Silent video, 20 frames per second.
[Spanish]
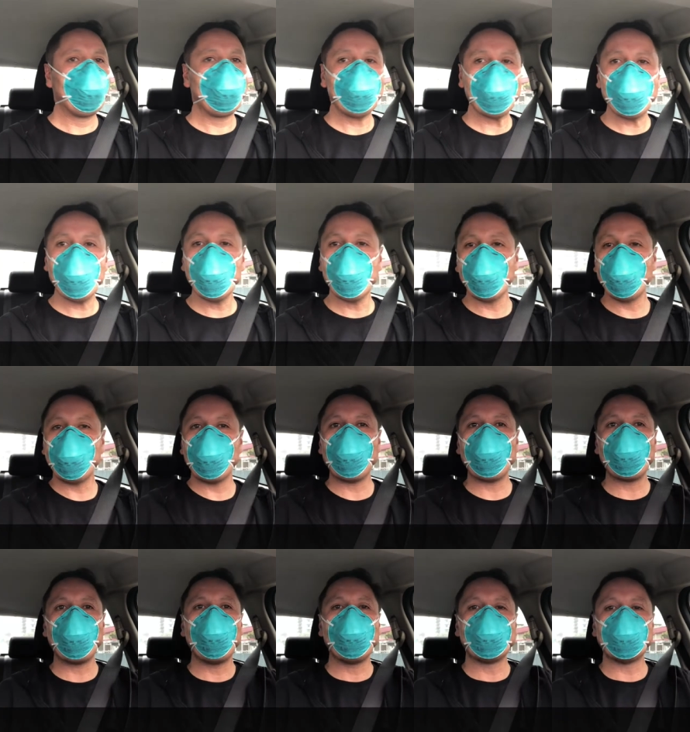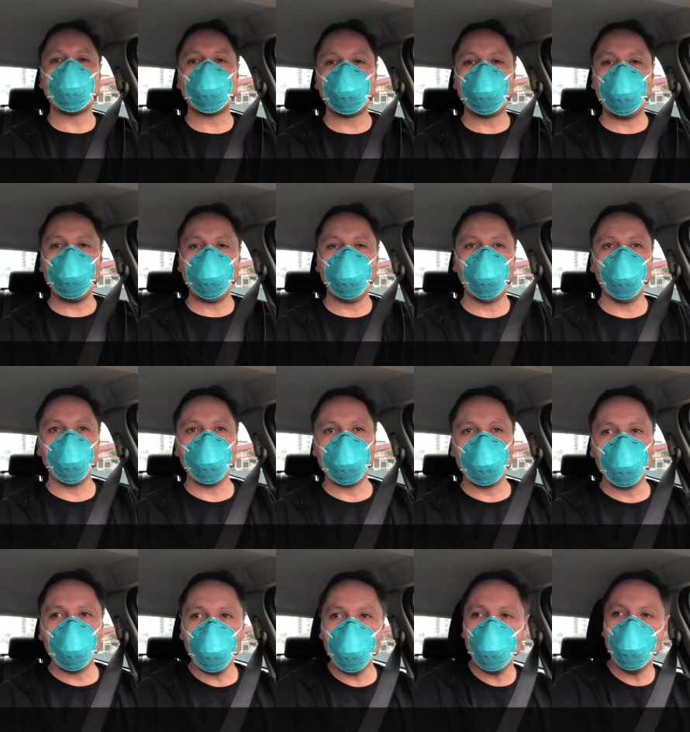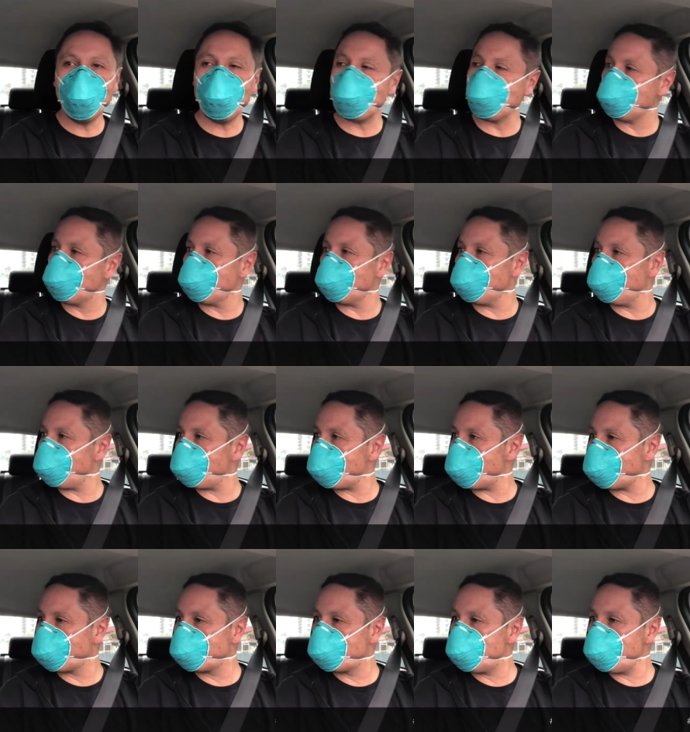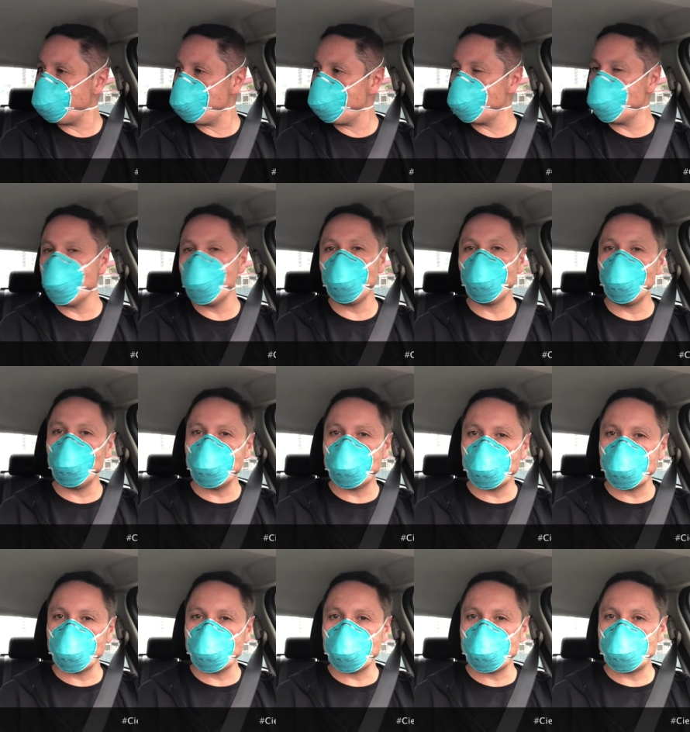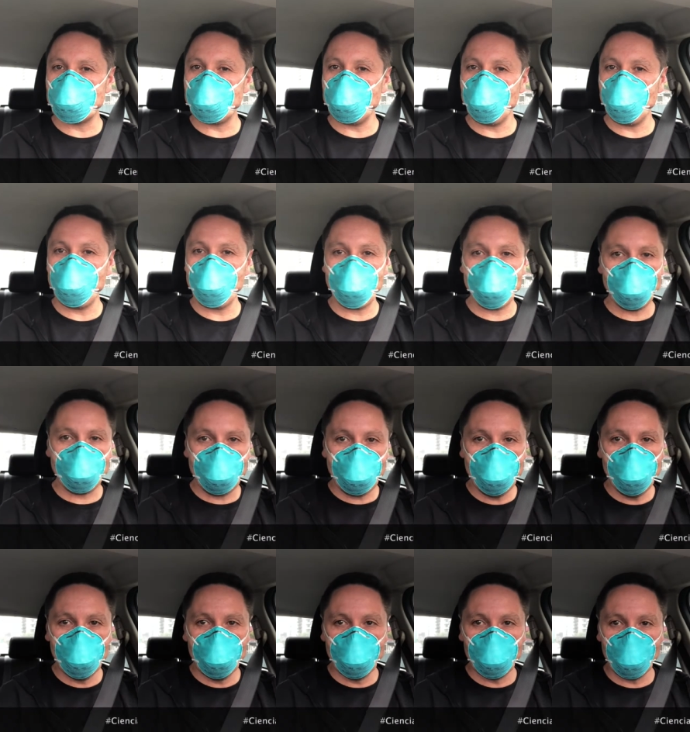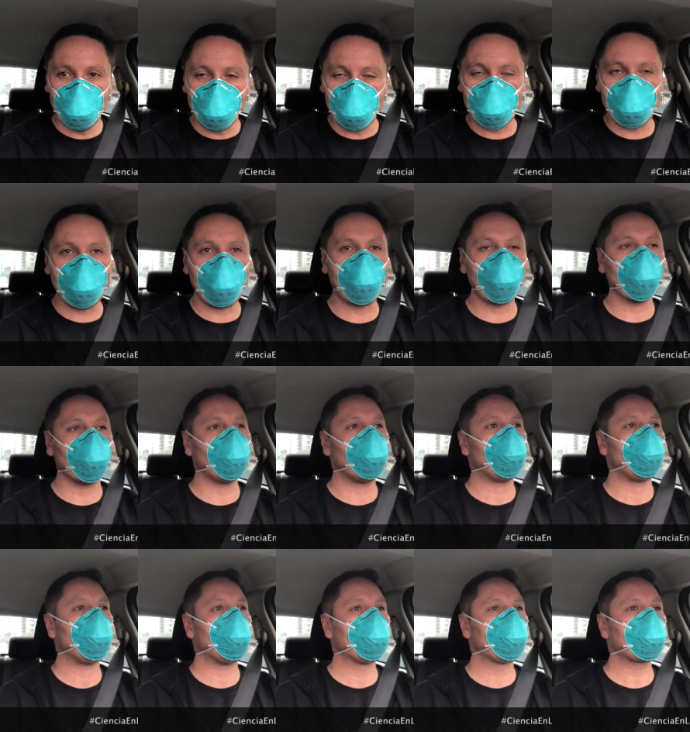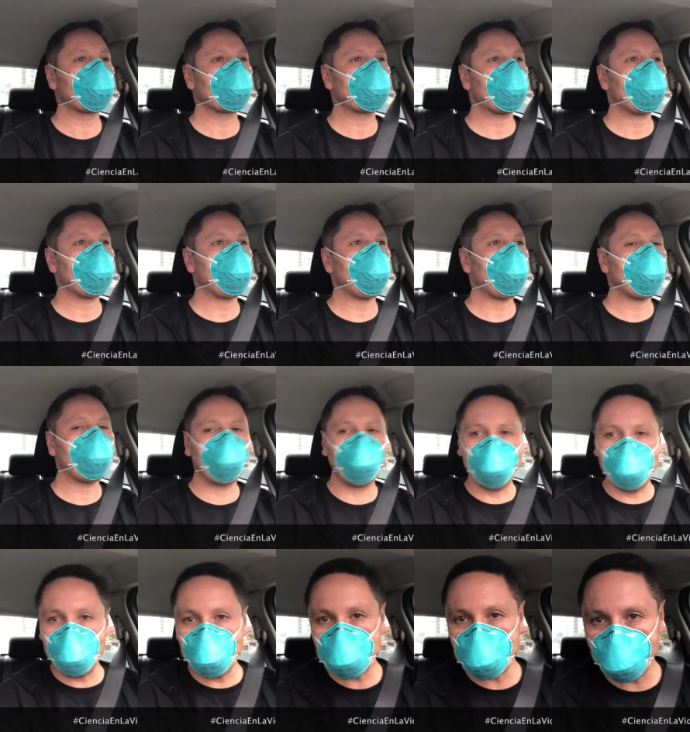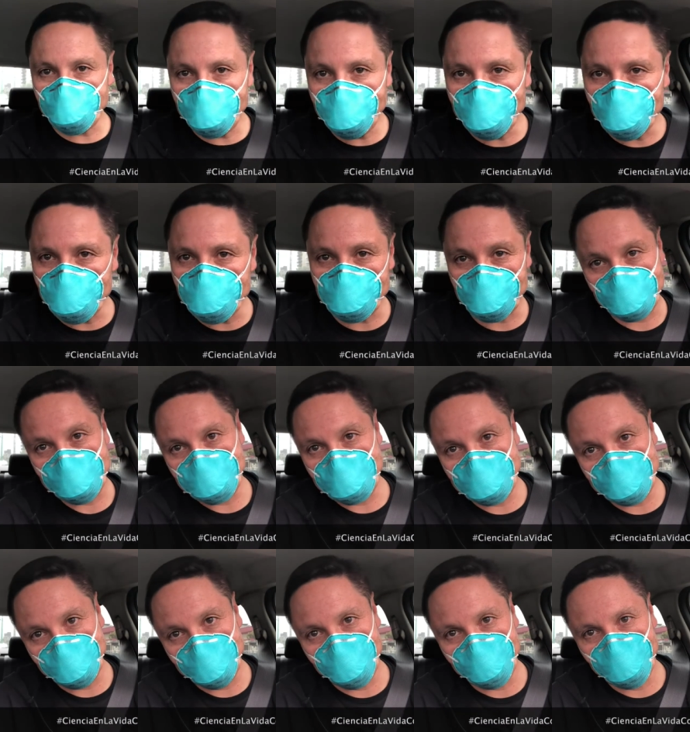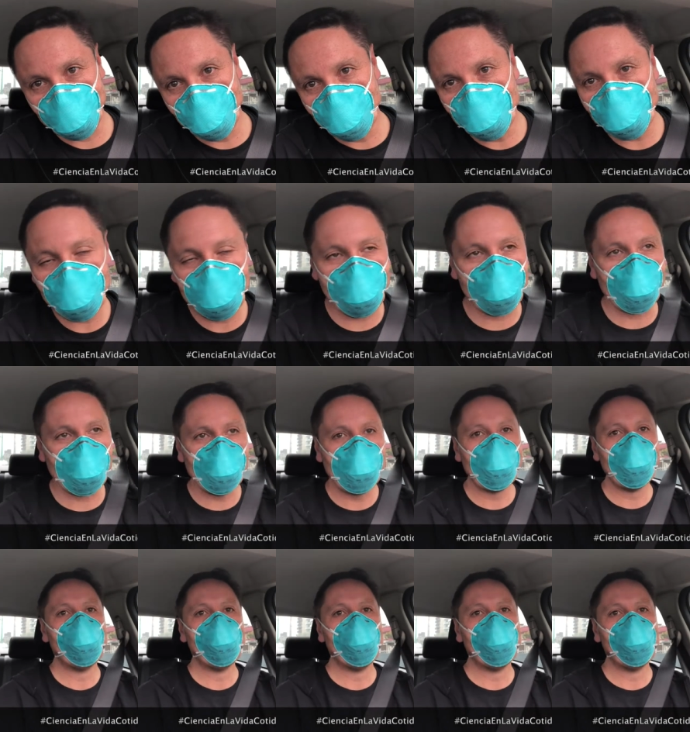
quiero hablar al respecto de cómo mantener activo nuestro sistema inmunológico. Ya sabemos que el sistema inmunológico